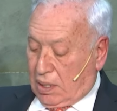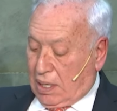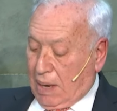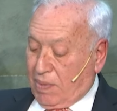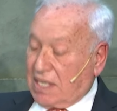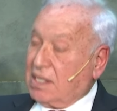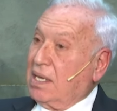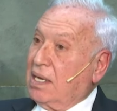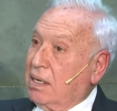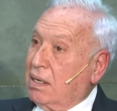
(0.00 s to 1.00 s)
la
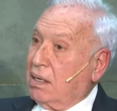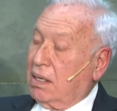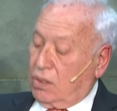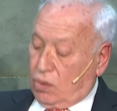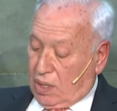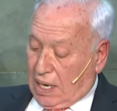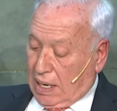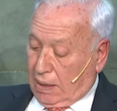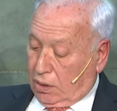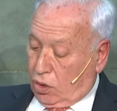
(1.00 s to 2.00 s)
amnistía es un
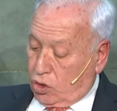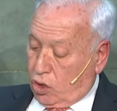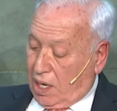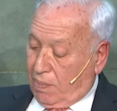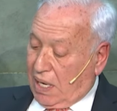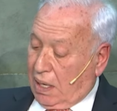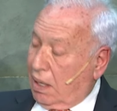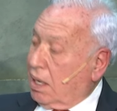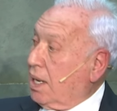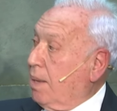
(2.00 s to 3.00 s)
gran acto solemne
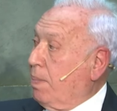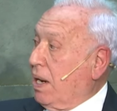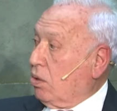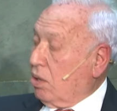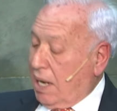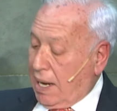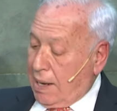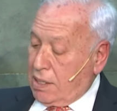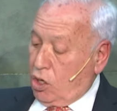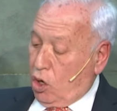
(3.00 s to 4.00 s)
que
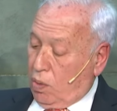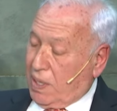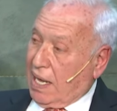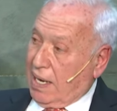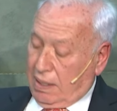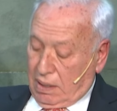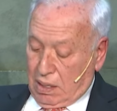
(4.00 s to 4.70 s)
perdonará y olvidará